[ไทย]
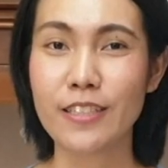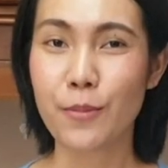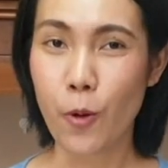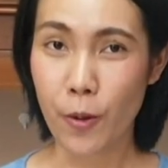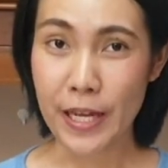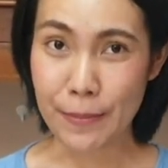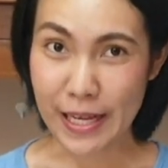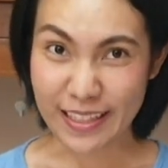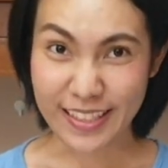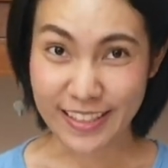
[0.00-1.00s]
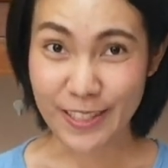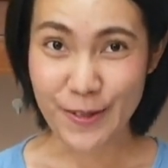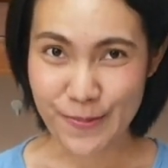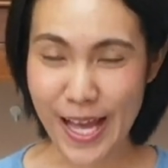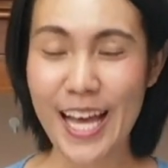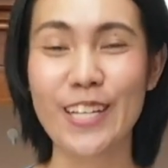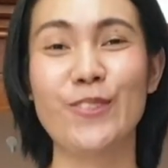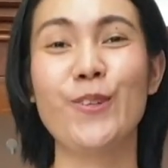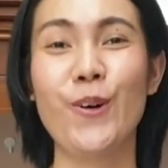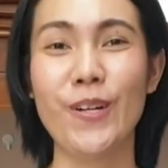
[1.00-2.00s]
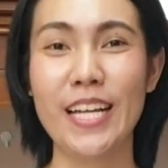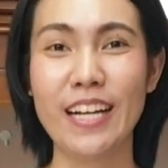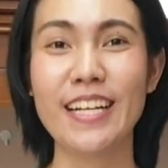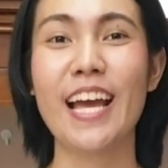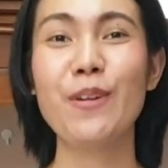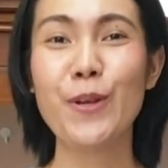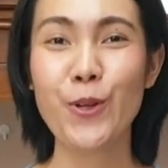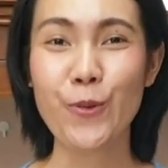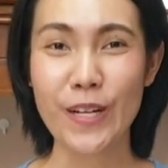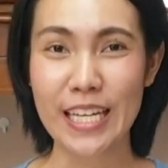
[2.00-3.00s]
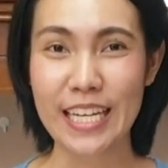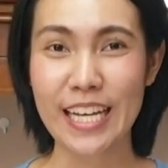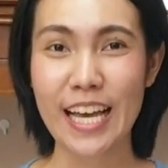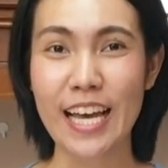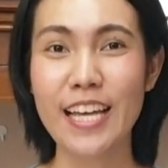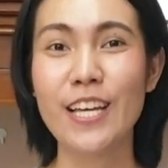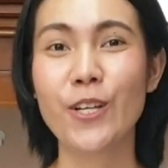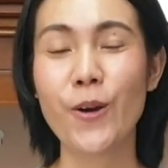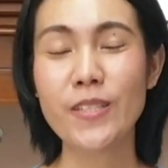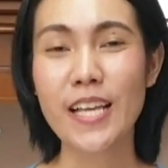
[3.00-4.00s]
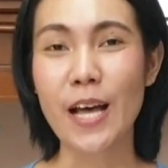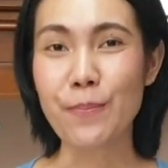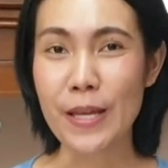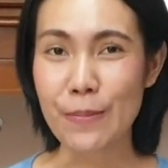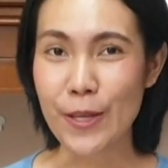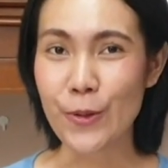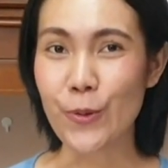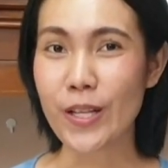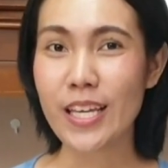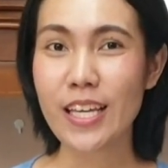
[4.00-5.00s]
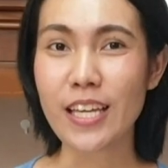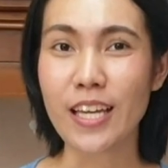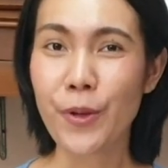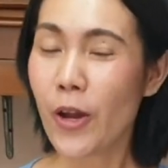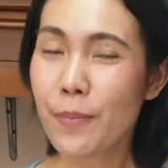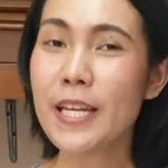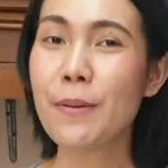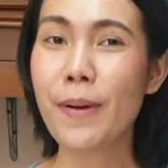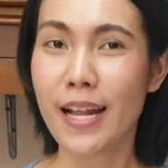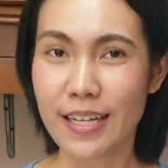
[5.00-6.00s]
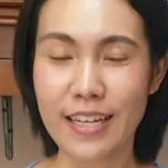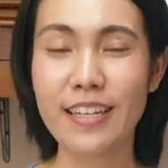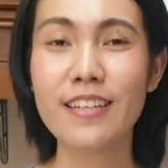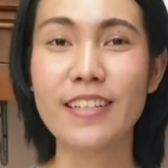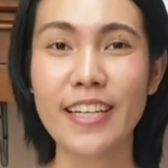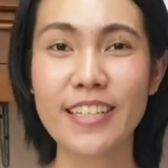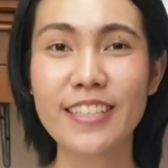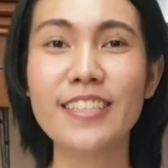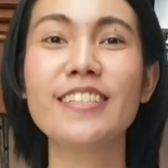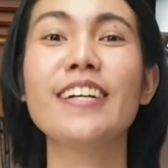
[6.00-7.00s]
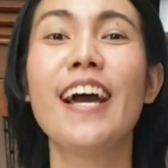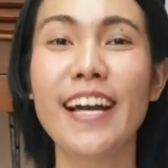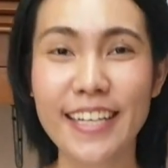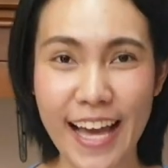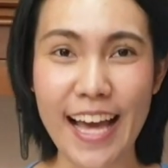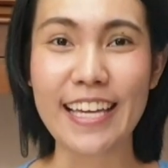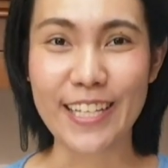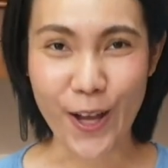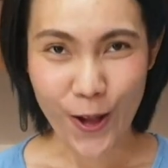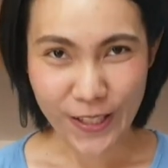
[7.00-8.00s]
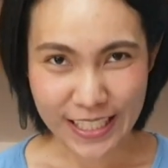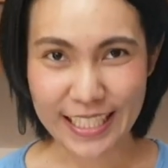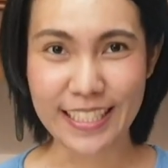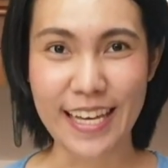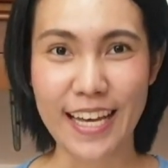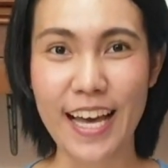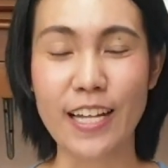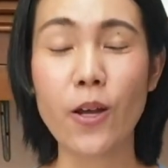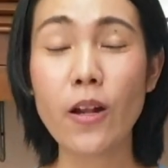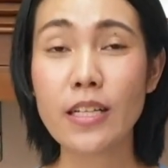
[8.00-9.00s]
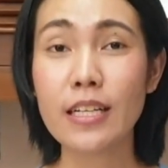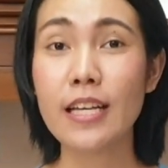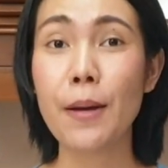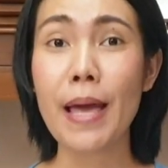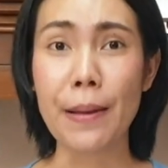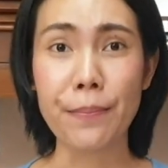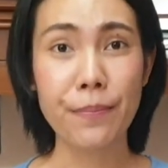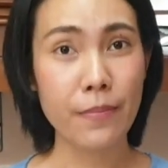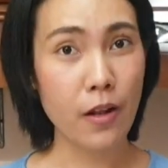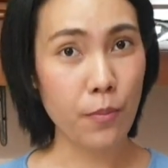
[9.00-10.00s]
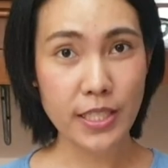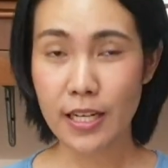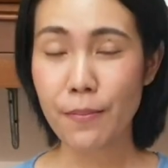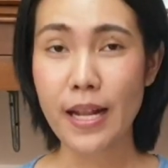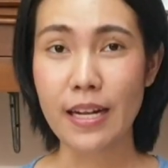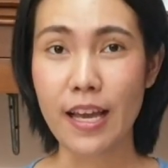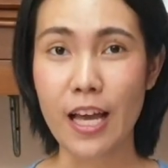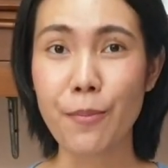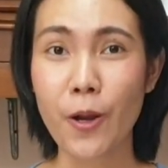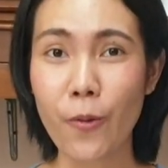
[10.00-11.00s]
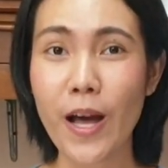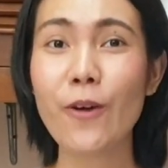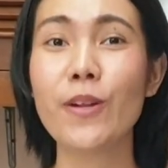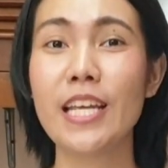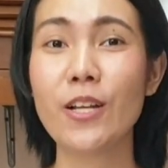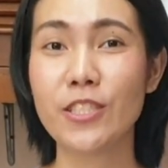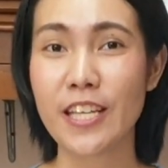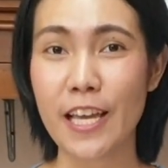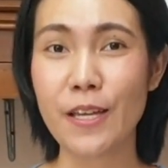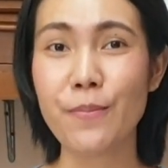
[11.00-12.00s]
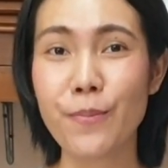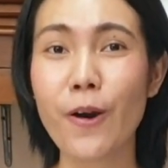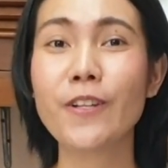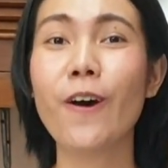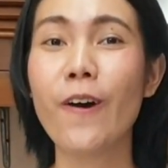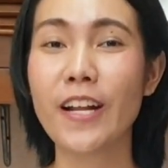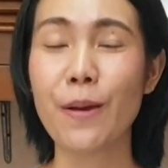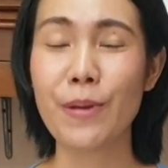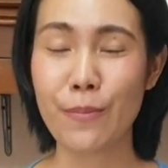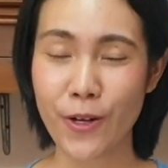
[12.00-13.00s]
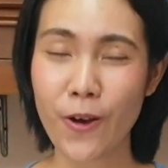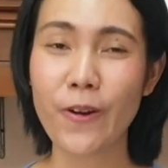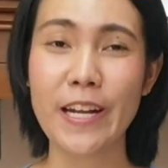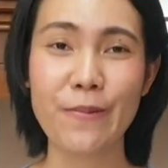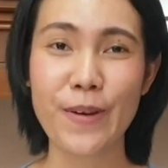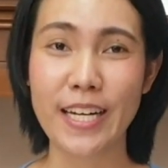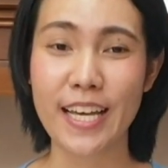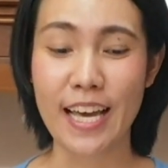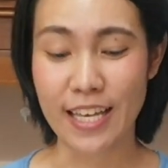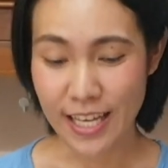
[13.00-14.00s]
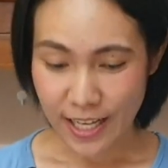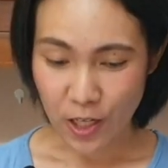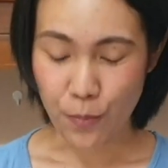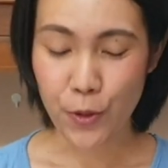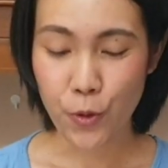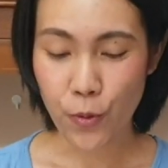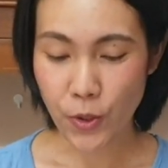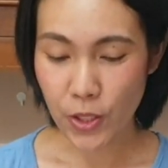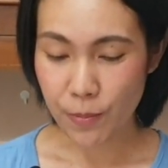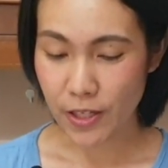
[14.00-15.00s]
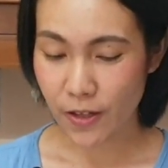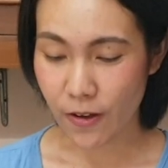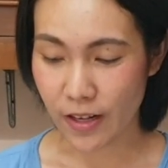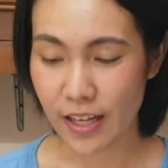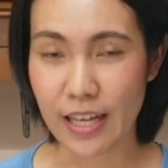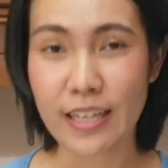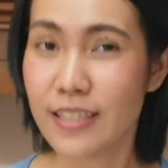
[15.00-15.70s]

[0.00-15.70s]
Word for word: จะบอกว่าใหม่น้ำหนักขึ้นมากทุกคนดังนั้นเมนูวันนี้นะคะก็จะเป็นเมนูที่ไม่ค่อยมีน้ำมันนิดนึงนั่นก็คือไก่ทอดเกลือค่ะทอดเกลือแบบเราไม่ใช้น้ำมันนะคะเพราะว่าวันนี้เราจะใช้หม้อทอดค่ะเป็นหม้อทอดไร้น้ำมันค่ะเดี๋ยวไปดูวัตถุดิบกันก่อนนะคะ